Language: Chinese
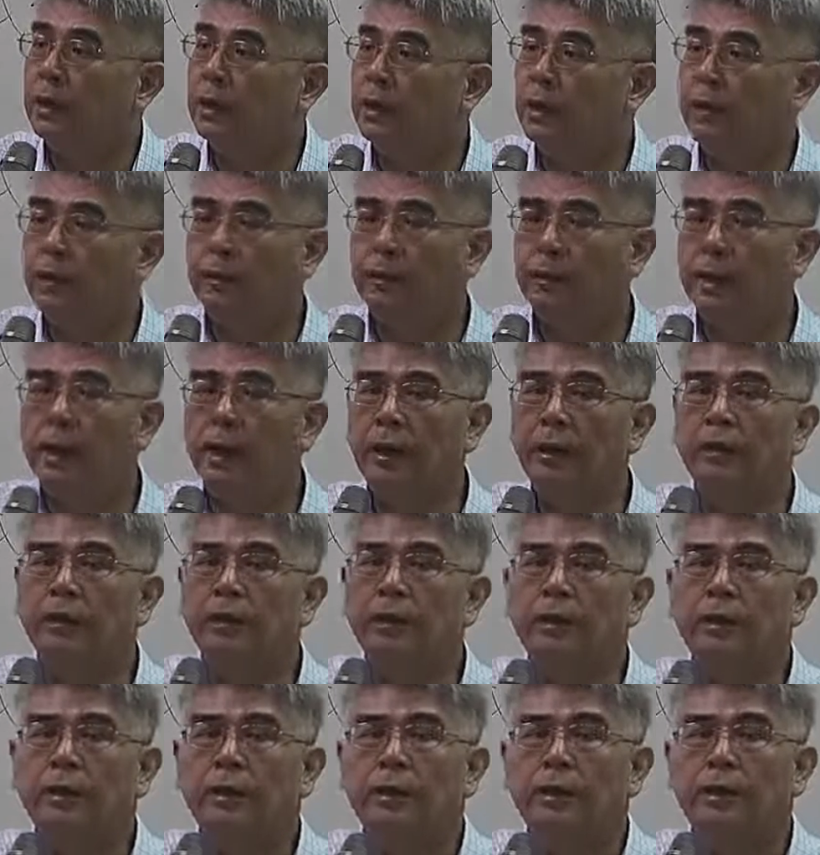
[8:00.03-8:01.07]
一个礼拜，
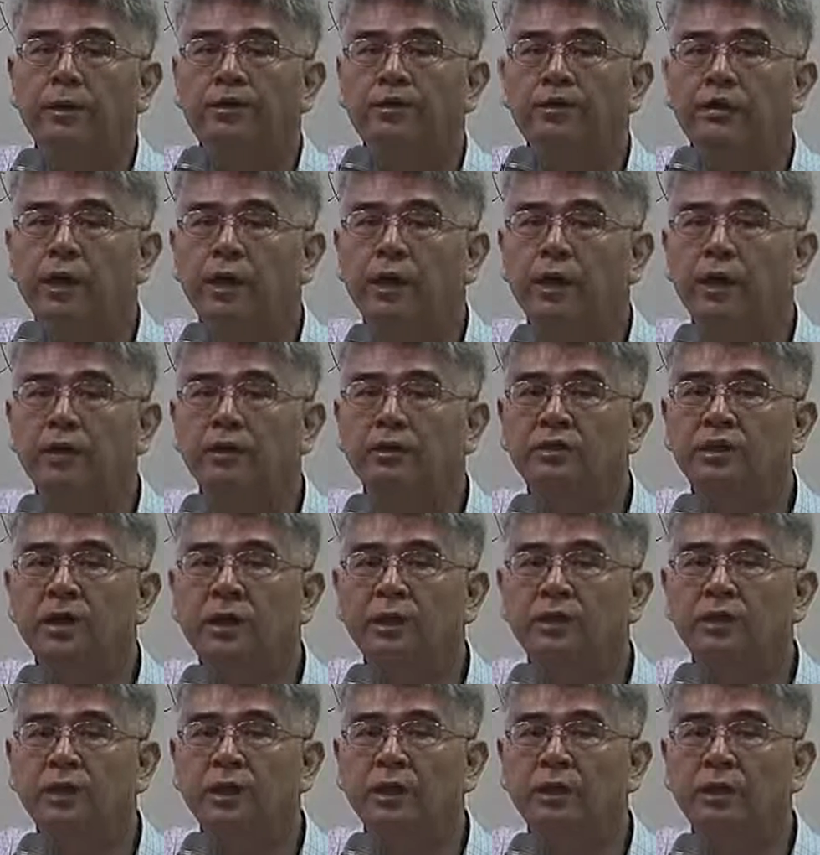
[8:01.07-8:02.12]
任何
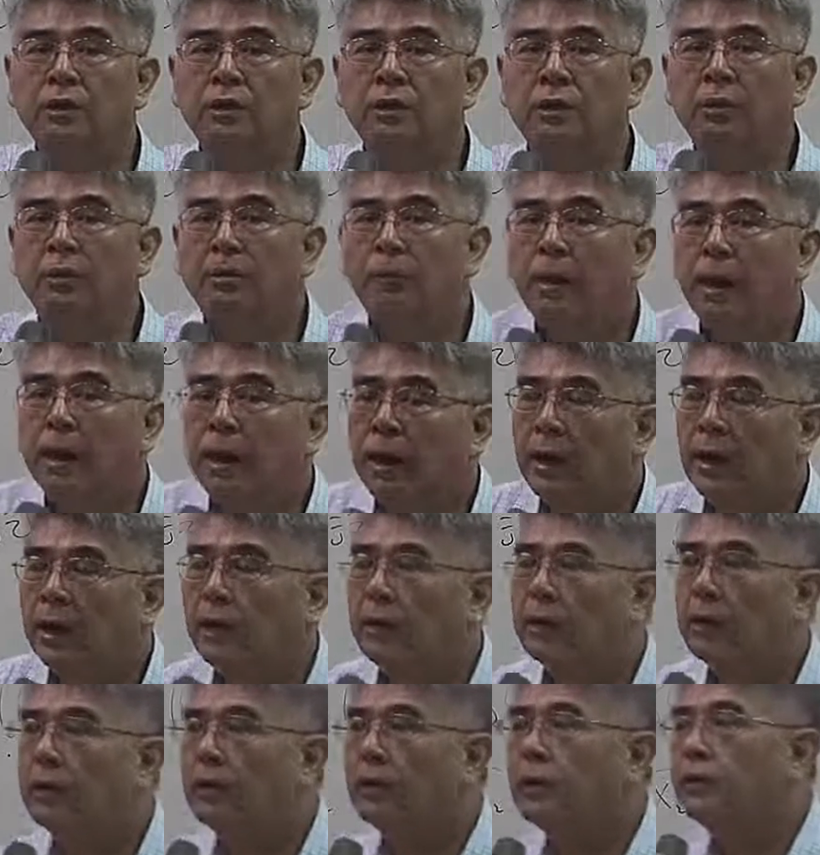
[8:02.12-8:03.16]
商店里头卖
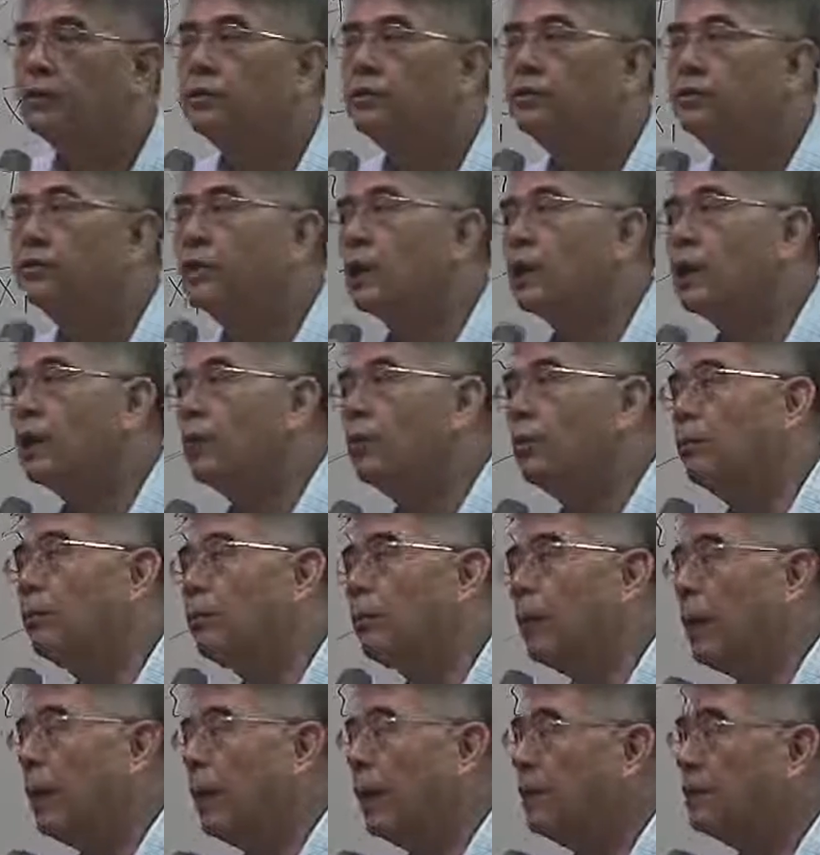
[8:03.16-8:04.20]
这种
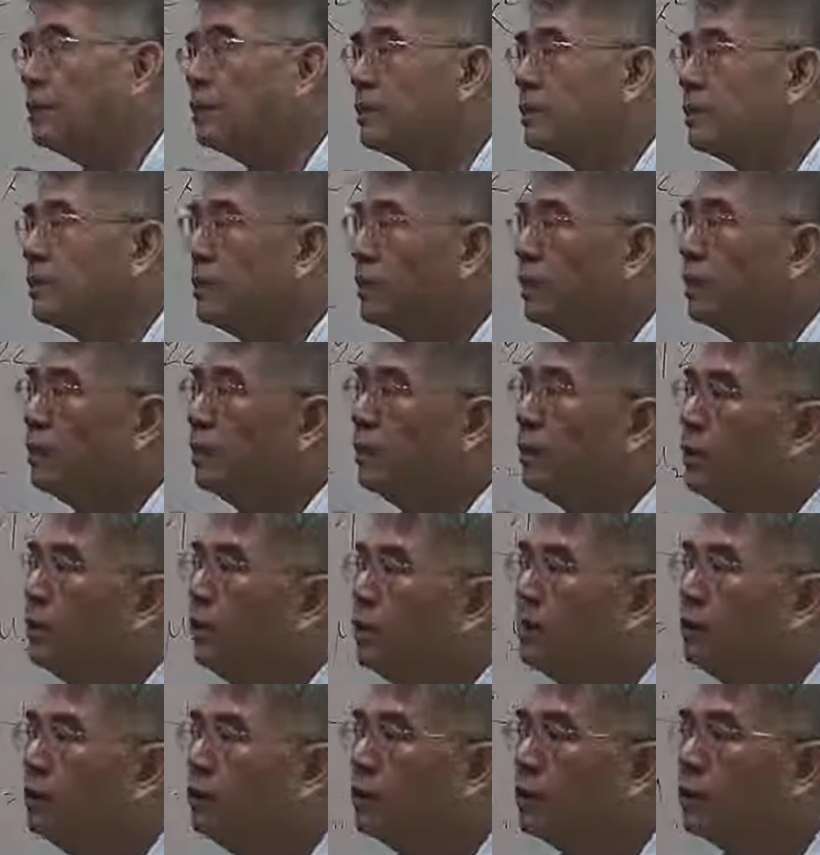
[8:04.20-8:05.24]
牌子的
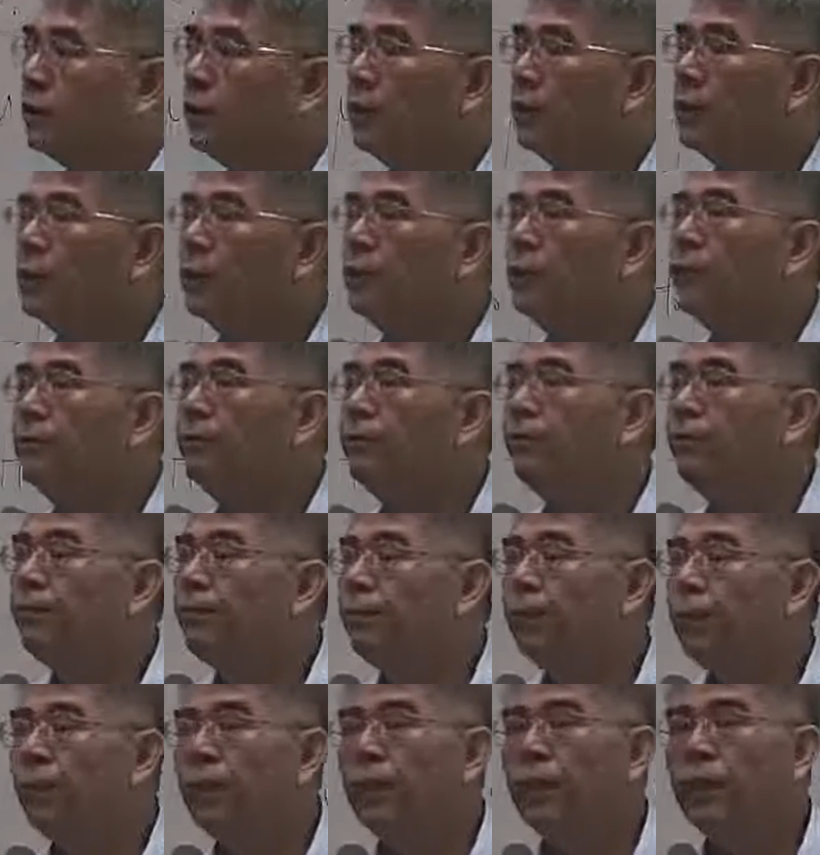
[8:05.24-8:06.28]
这个
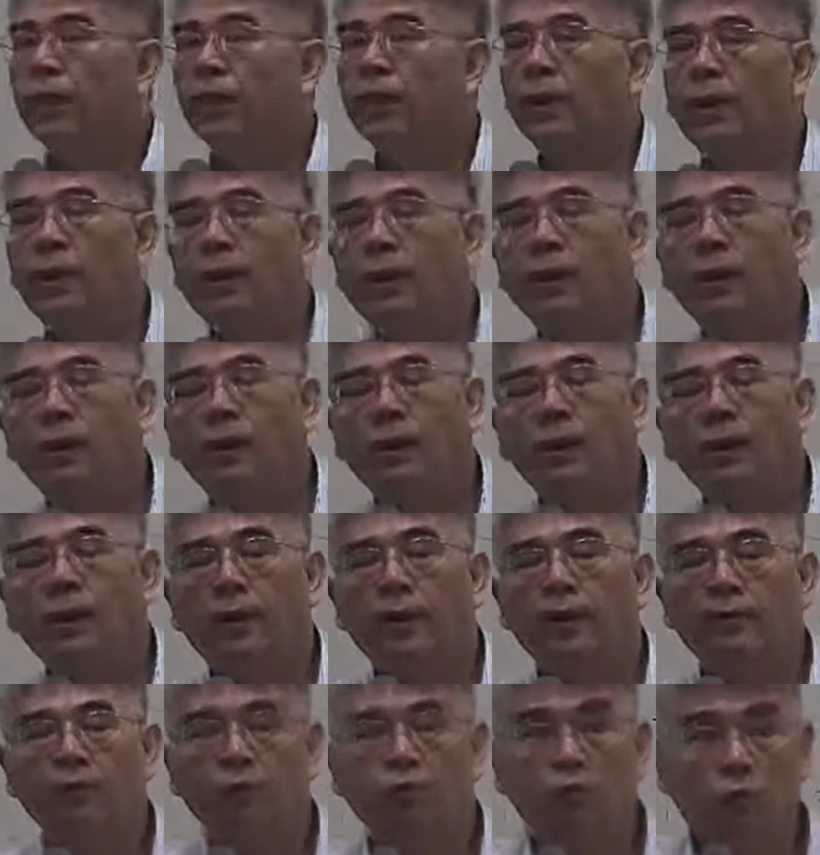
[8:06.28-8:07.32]

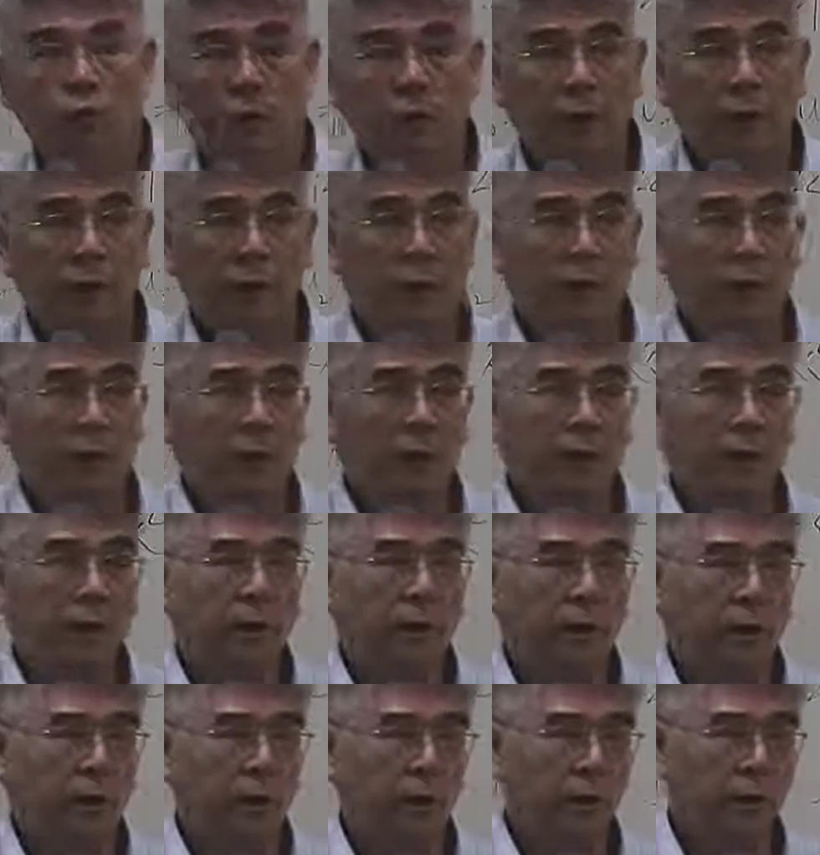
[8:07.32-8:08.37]
啊薯片的话呢，
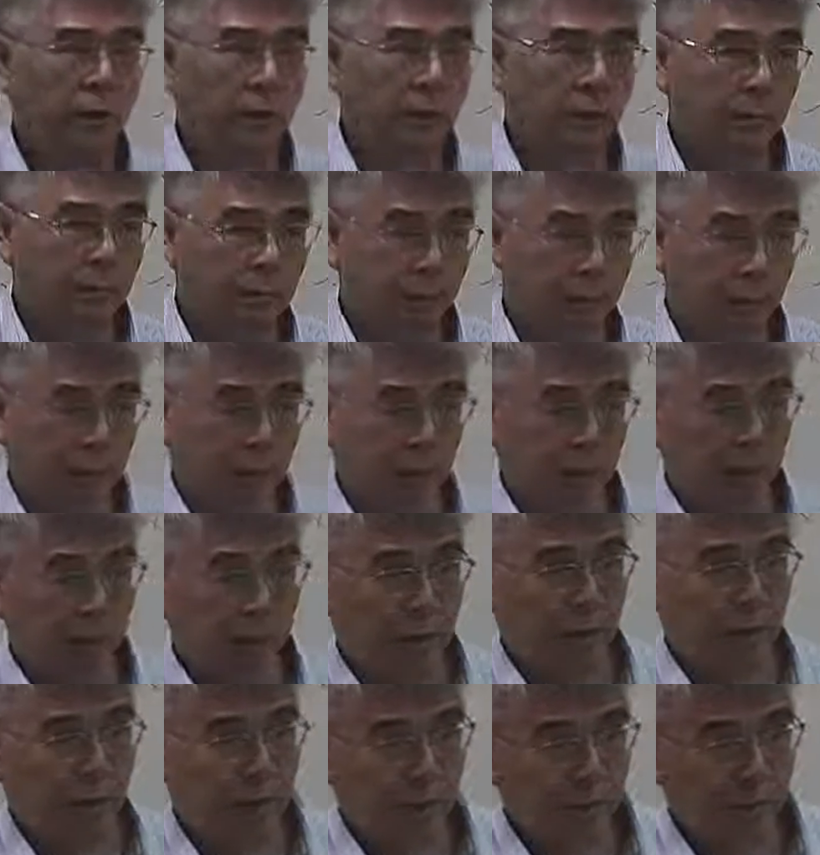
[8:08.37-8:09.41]
每一个
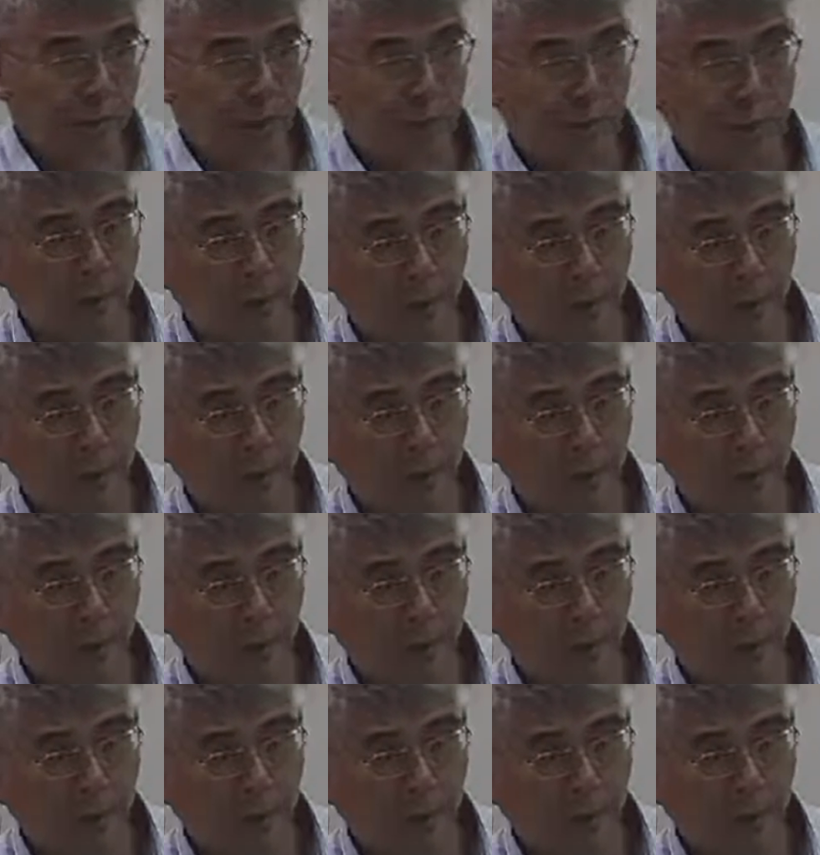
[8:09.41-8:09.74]
礼拜